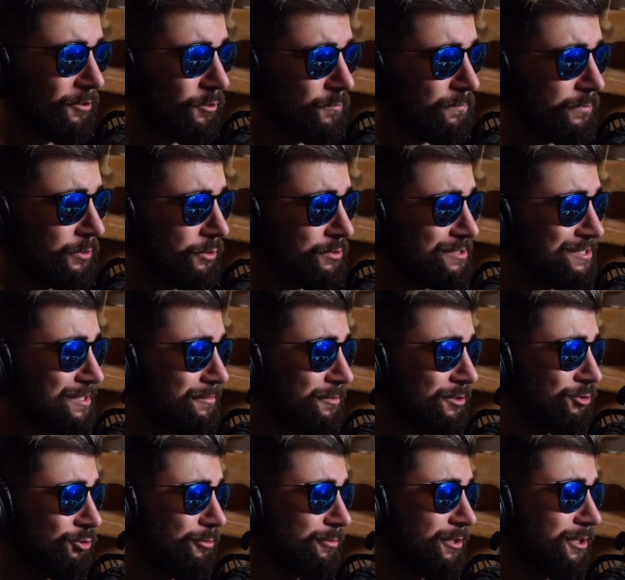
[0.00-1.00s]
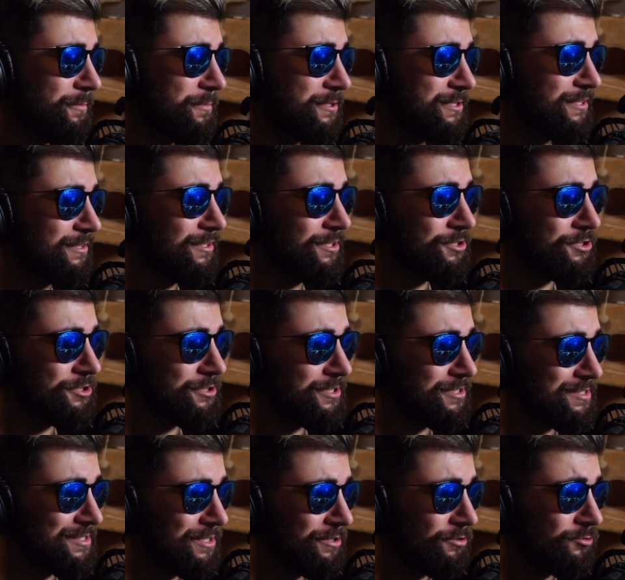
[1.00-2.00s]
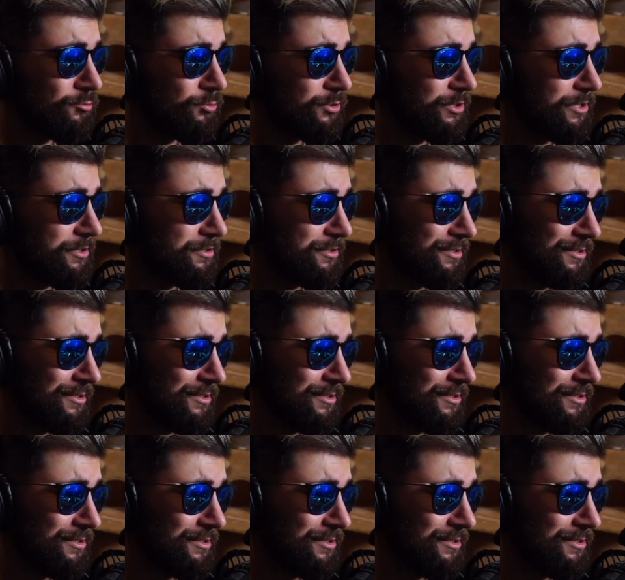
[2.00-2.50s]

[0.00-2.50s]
он берет самых добрых персонажей и создает вот это.